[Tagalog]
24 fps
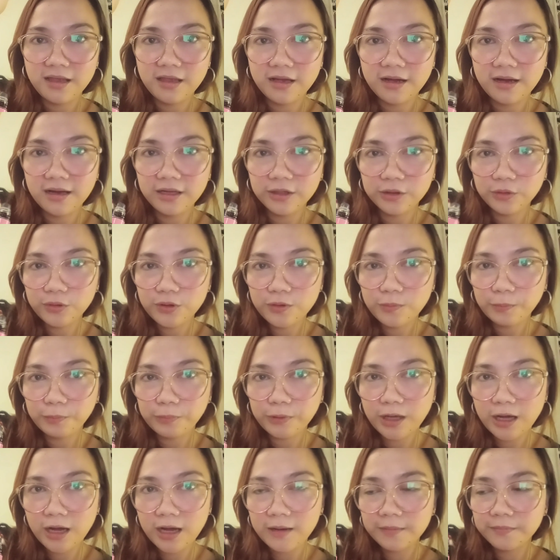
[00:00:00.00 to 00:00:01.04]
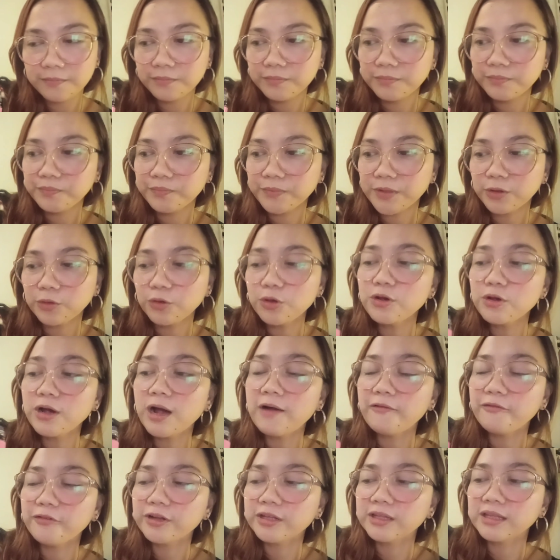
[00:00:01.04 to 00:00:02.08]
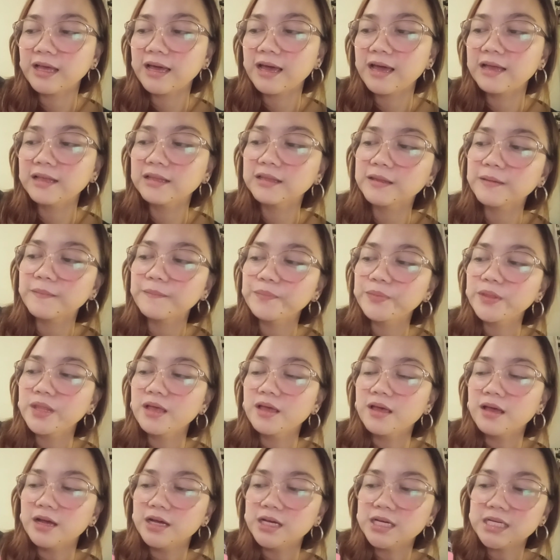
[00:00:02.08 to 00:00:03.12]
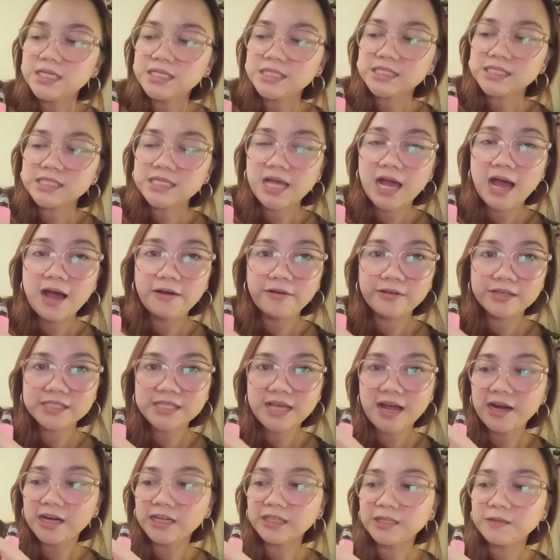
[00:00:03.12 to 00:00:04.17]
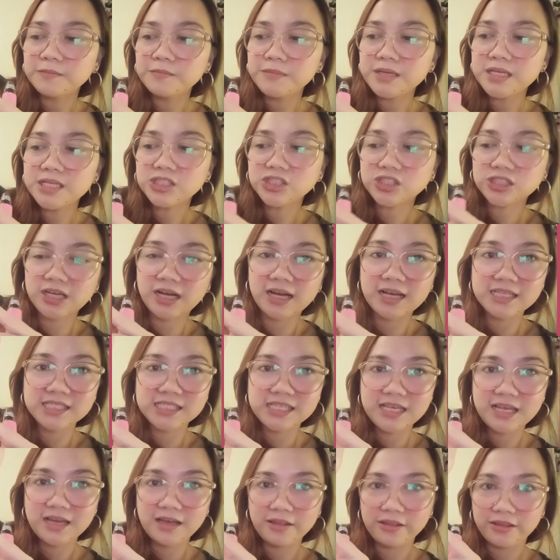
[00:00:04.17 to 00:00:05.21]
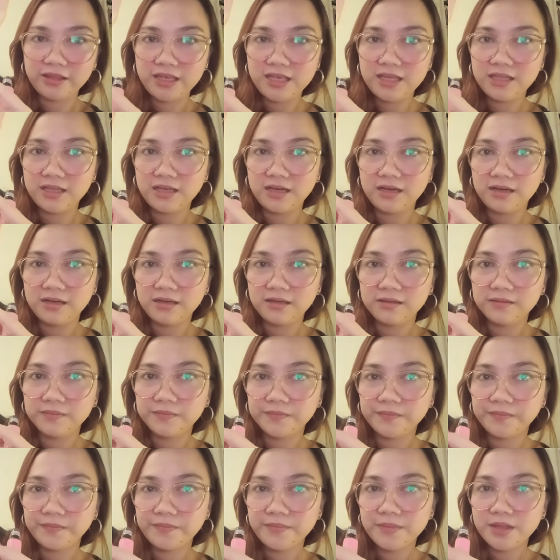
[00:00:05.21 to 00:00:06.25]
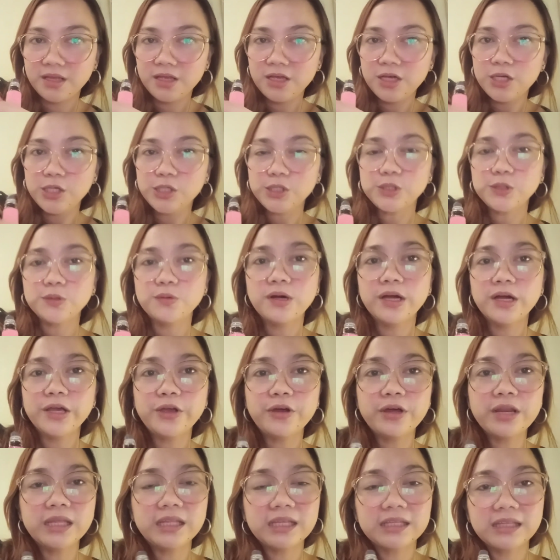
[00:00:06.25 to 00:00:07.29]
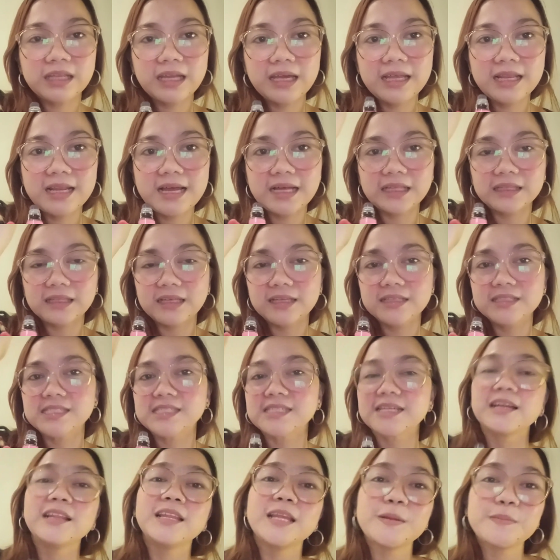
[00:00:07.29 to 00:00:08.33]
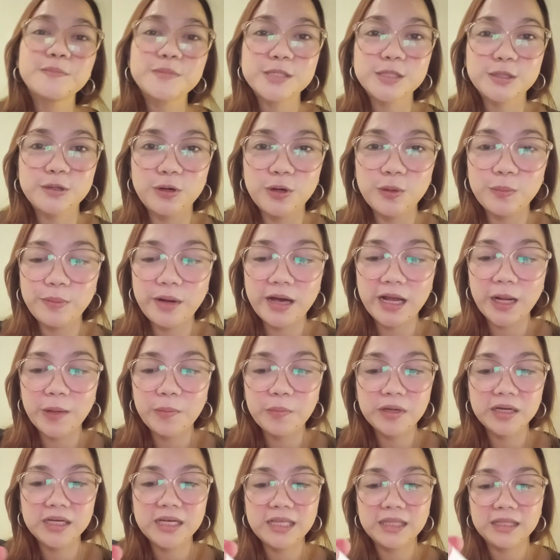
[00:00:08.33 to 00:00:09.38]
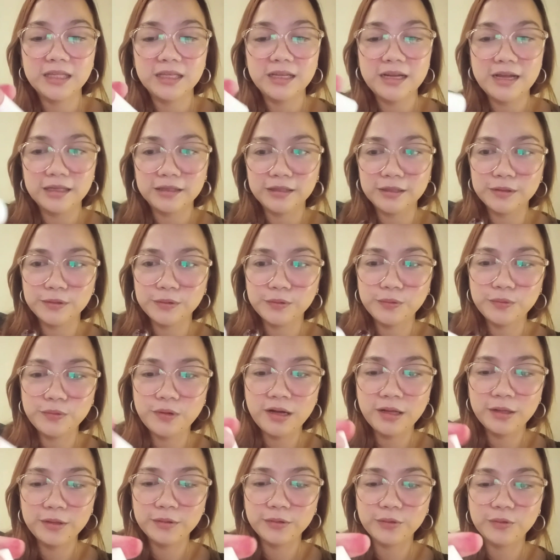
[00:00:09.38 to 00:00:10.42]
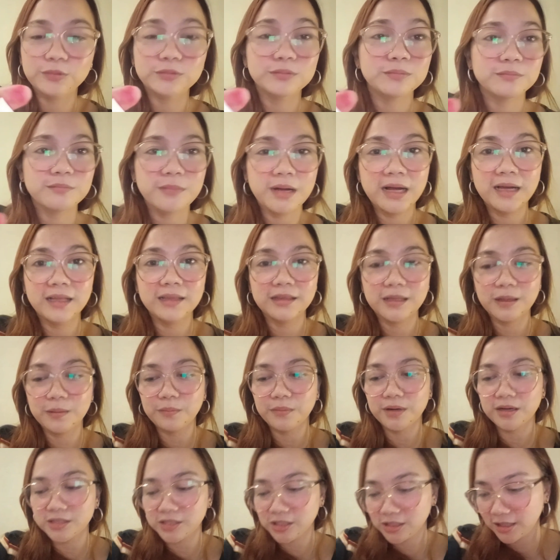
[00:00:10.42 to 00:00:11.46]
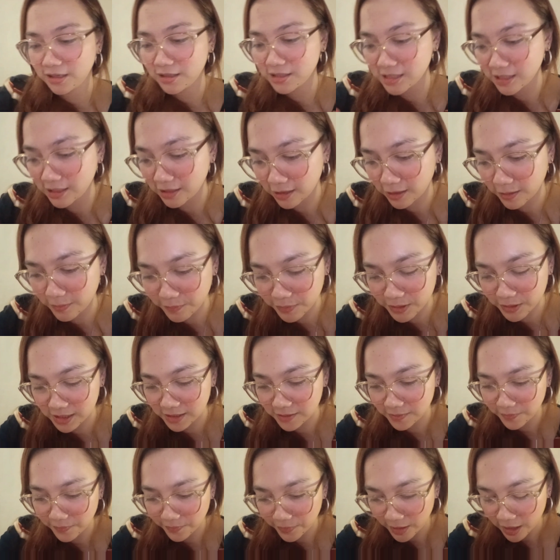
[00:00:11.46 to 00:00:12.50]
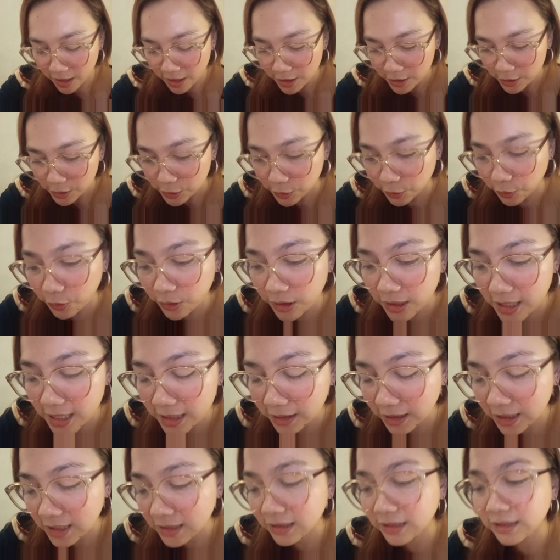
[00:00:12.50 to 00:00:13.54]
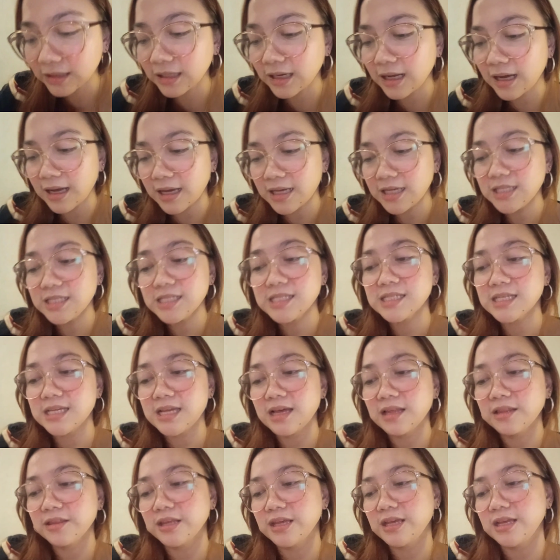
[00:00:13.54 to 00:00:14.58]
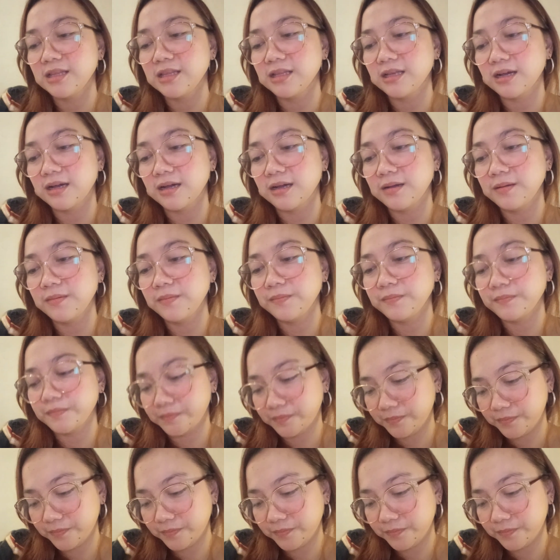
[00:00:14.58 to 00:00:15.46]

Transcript: Ayan, ito yung Plum. Ito yung Aphrodite si, si Artemis siya si Athena. So ngayon ito try natin sa lips ko para makita natin kung kung maganda ba siya sa lips. So una natin ito try si Athena.